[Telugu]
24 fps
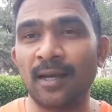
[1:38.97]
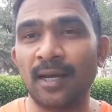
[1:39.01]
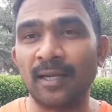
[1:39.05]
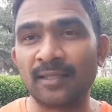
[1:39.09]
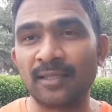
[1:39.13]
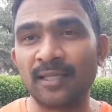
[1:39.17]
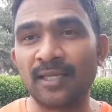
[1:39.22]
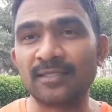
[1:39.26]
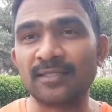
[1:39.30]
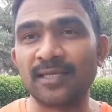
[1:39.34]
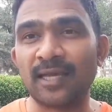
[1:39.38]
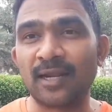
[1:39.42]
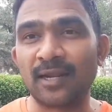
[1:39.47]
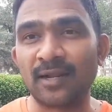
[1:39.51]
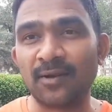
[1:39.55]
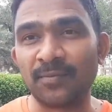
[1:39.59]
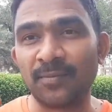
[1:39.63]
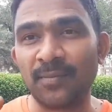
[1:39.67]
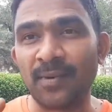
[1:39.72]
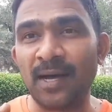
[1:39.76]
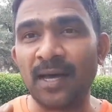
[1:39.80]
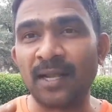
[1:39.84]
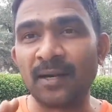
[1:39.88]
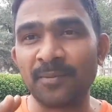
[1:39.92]
అత్యాచారం
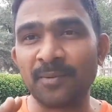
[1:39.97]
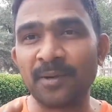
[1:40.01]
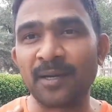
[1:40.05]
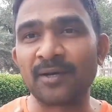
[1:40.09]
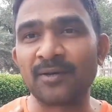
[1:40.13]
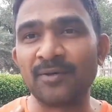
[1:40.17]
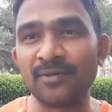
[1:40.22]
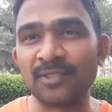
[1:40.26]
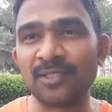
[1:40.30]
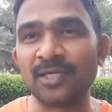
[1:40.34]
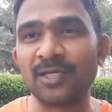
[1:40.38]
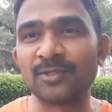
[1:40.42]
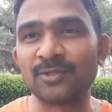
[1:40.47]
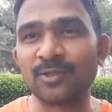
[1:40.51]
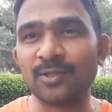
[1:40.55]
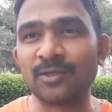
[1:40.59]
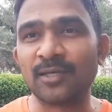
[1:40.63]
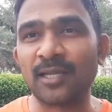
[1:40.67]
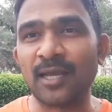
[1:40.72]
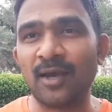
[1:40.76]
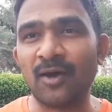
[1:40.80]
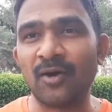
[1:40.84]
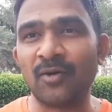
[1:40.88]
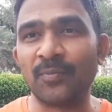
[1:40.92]
మానభంగం
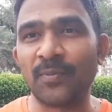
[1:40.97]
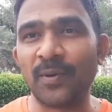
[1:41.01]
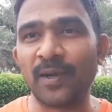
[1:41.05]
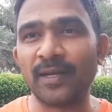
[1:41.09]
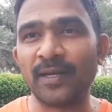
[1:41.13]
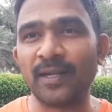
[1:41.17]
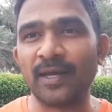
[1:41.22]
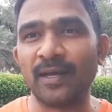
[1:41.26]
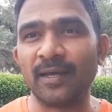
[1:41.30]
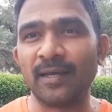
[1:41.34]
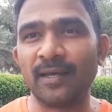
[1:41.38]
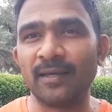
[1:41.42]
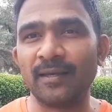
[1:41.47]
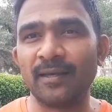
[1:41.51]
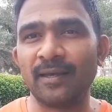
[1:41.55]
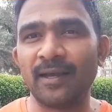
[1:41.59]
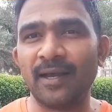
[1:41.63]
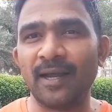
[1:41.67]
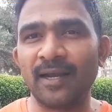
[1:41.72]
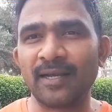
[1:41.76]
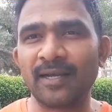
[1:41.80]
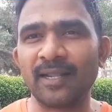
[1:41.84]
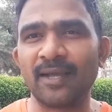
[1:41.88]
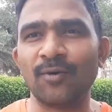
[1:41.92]
చేస్తుంటే ఆమె పైన
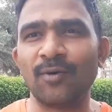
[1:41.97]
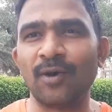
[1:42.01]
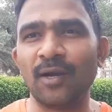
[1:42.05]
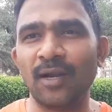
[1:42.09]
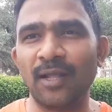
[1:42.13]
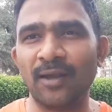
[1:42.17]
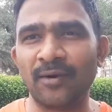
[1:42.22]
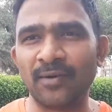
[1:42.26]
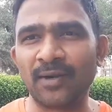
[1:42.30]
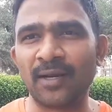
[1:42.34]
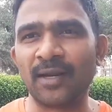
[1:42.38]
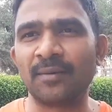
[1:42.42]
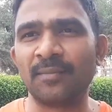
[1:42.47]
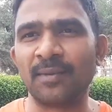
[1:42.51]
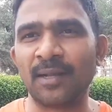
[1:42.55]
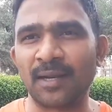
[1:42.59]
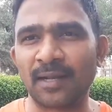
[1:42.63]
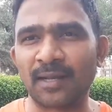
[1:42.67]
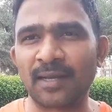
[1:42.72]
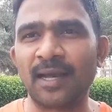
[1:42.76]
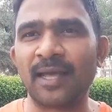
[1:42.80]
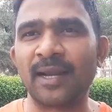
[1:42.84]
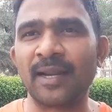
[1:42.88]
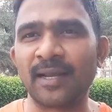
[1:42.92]
అంటే వాళ్ళు ఏమన్నా మన
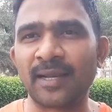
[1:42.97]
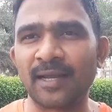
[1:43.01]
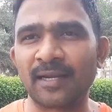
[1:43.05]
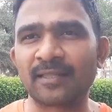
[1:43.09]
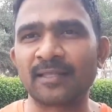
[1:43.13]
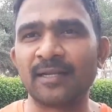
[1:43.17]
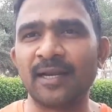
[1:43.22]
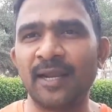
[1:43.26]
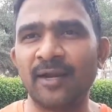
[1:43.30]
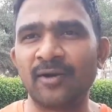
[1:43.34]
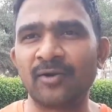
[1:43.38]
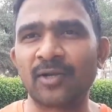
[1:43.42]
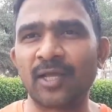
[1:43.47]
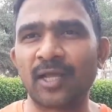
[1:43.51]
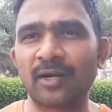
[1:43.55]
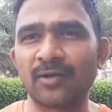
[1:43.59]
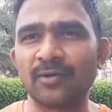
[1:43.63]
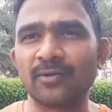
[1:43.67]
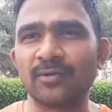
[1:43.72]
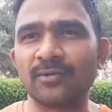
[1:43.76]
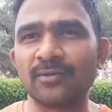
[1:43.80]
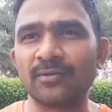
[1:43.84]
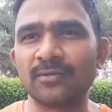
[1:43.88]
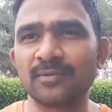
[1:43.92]
కార్యకర్తలే
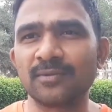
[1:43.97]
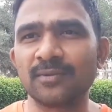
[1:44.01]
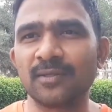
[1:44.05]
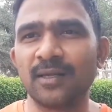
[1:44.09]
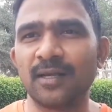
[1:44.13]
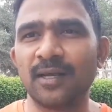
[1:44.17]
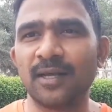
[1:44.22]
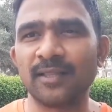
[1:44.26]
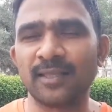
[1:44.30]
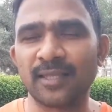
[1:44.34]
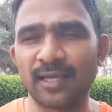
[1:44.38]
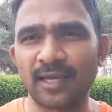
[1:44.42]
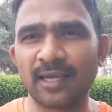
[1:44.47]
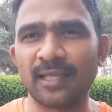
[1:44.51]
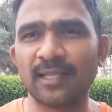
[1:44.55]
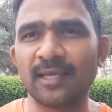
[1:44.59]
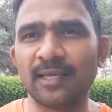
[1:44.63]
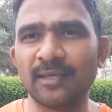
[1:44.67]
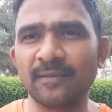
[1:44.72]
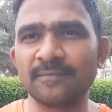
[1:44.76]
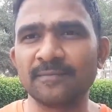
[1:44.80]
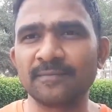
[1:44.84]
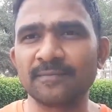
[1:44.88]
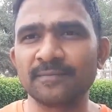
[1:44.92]
ఉంటారు అంతే కదా
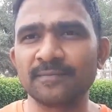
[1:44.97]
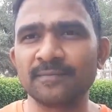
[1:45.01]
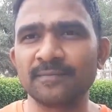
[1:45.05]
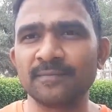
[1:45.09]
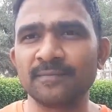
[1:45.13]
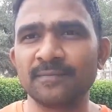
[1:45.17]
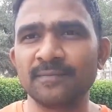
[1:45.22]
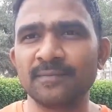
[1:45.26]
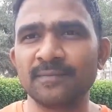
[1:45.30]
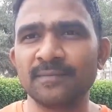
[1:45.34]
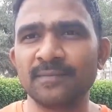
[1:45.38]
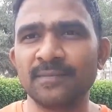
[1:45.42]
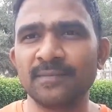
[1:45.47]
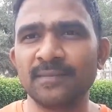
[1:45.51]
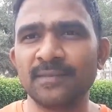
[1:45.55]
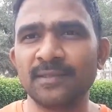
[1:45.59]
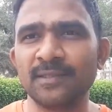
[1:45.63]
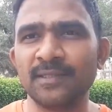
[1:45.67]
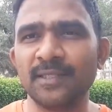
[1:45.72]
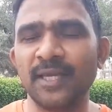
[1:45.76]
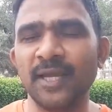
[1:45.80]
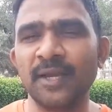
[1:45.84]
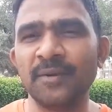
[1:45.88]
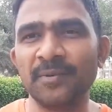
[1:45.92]

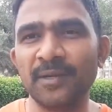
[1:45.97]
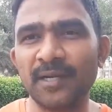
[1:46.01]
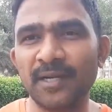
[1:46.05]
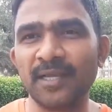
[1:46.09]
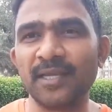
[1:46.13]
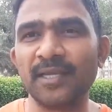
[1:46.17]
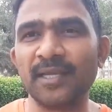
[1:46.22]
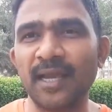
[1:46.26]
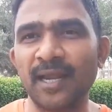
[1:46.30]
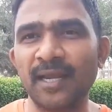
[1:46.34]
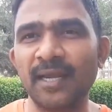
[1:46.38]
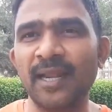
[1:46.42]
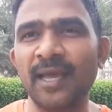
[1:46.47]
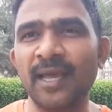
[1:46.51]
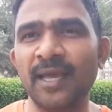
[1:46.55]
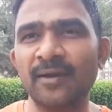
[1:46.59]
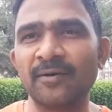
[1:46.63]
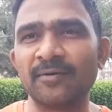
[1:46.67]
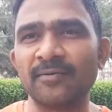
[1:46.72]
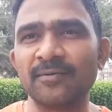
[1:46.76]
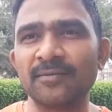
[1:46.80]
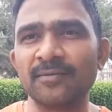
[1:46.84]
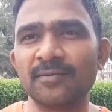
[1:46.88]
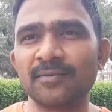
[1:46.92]
ఏమిటి ఈ
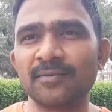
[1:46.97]
అన్యాయం